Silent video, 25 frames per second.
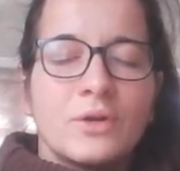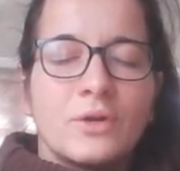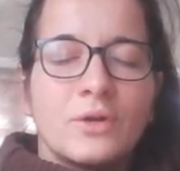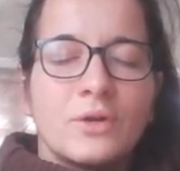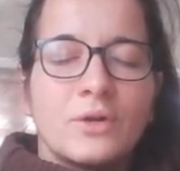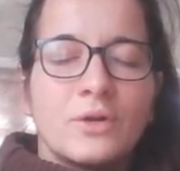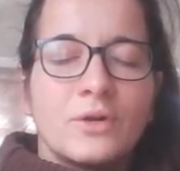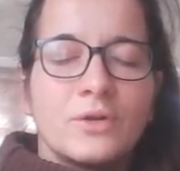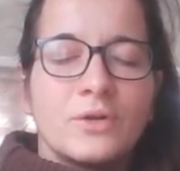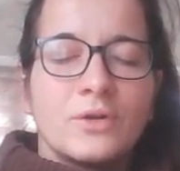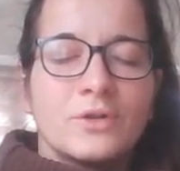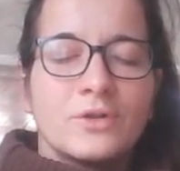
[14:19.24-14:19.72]

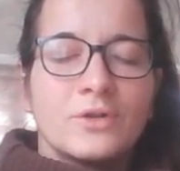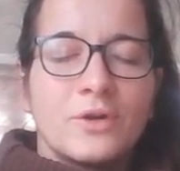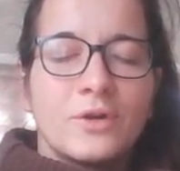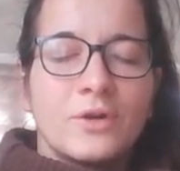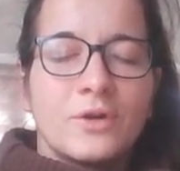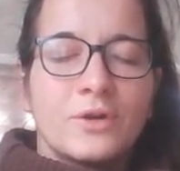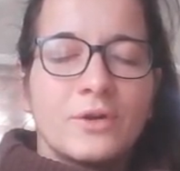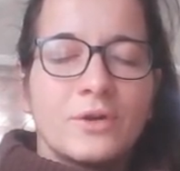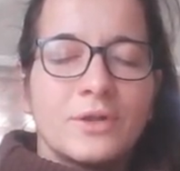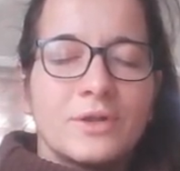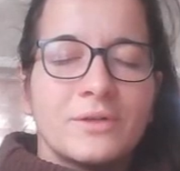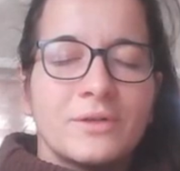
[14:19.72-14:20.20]
euch eure
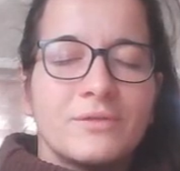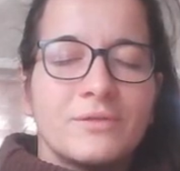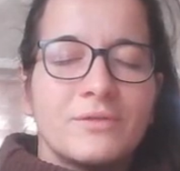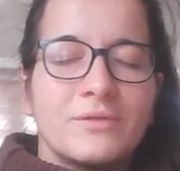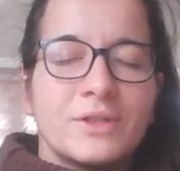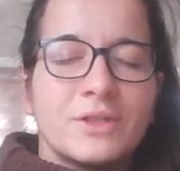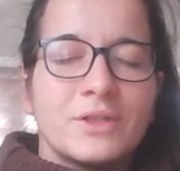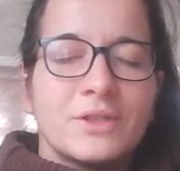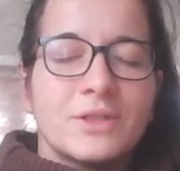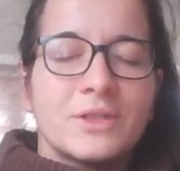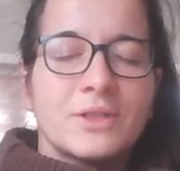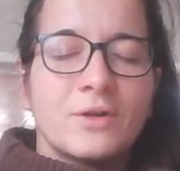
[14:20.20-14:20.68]

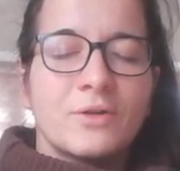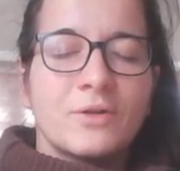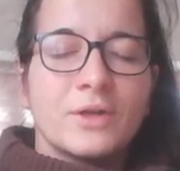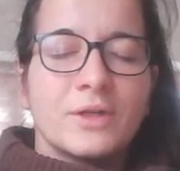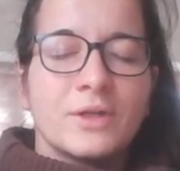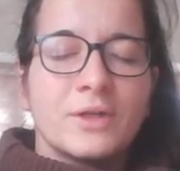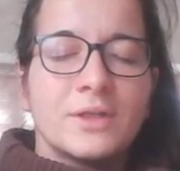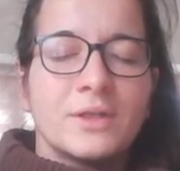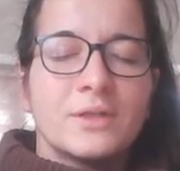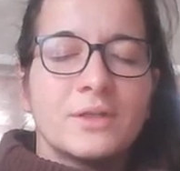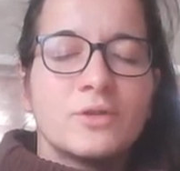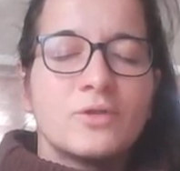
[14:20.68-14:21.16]
Gewicht auch in
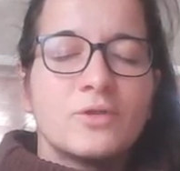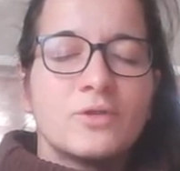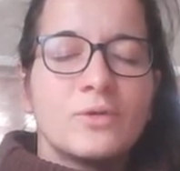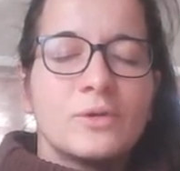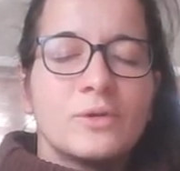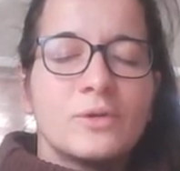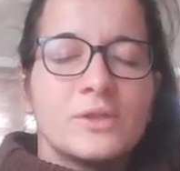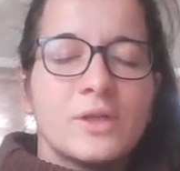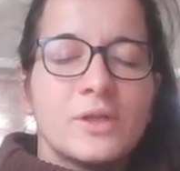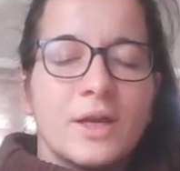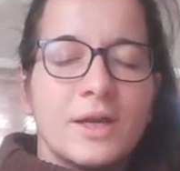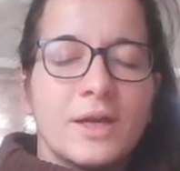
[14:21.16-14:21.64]
den Schultern
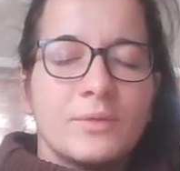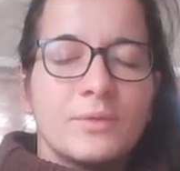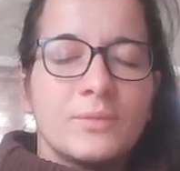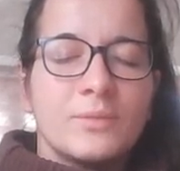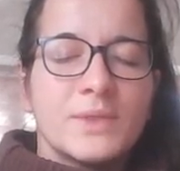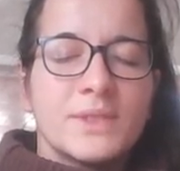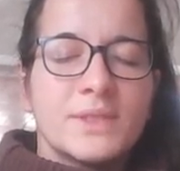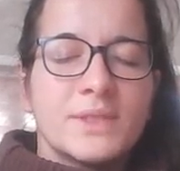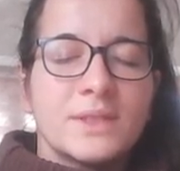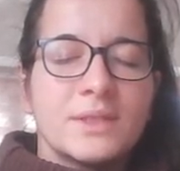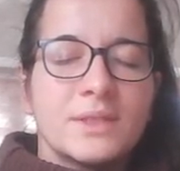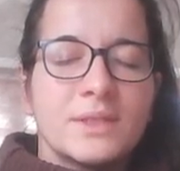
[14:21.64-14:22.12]
ein bisschen
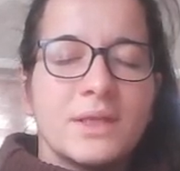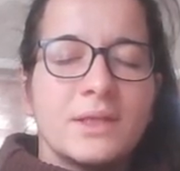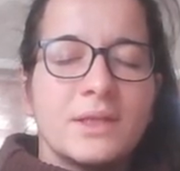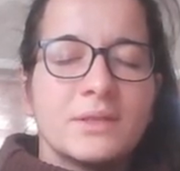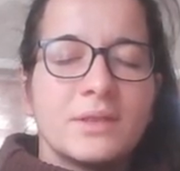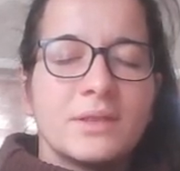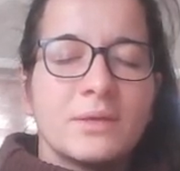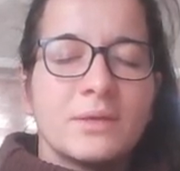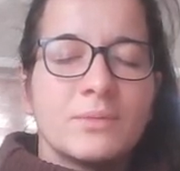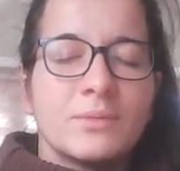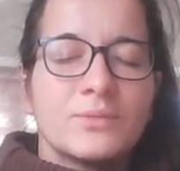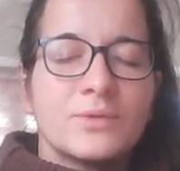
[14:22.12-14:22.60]

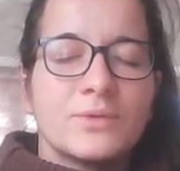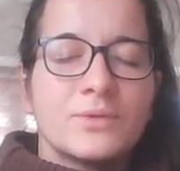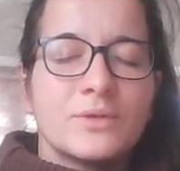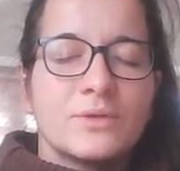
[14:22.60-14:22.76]
hingibt.